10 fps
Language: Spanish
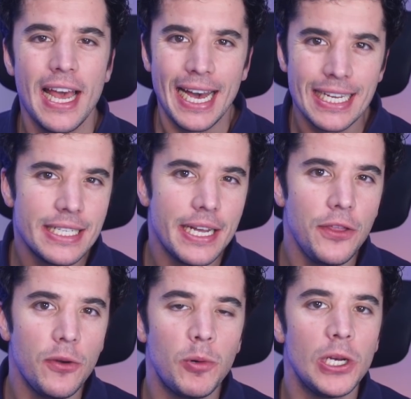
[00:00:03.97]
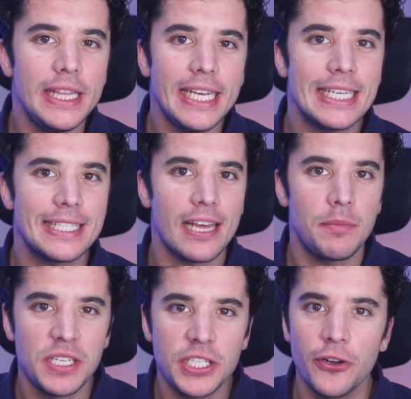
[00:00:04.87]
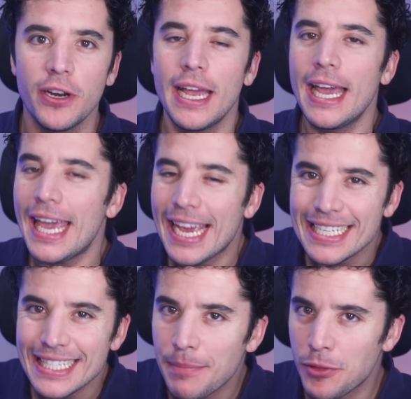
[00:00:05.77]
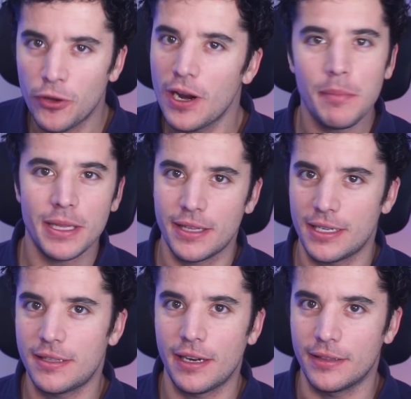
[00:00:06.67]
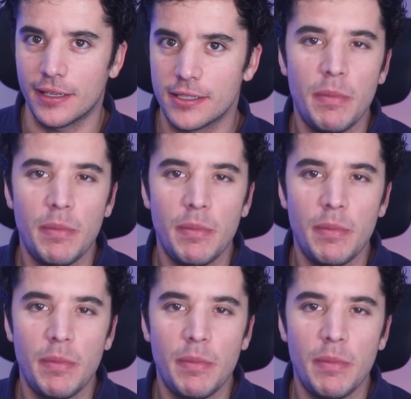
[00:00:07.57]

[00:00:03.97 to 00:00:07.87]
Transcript: han seguido políticas de admisión excepcionalmente estrictas.